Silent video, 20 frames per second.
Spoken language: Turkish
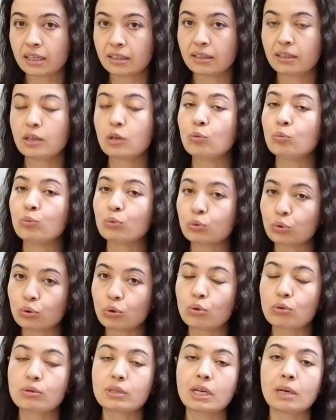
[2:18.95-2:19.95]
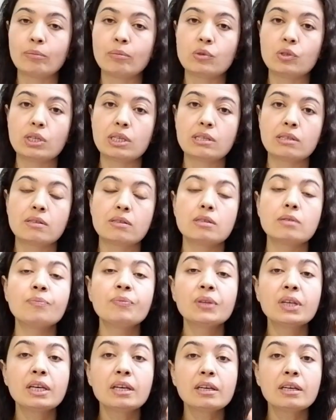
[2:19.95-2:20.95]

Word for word: ne değil bunu gözlemleyeceksiniz.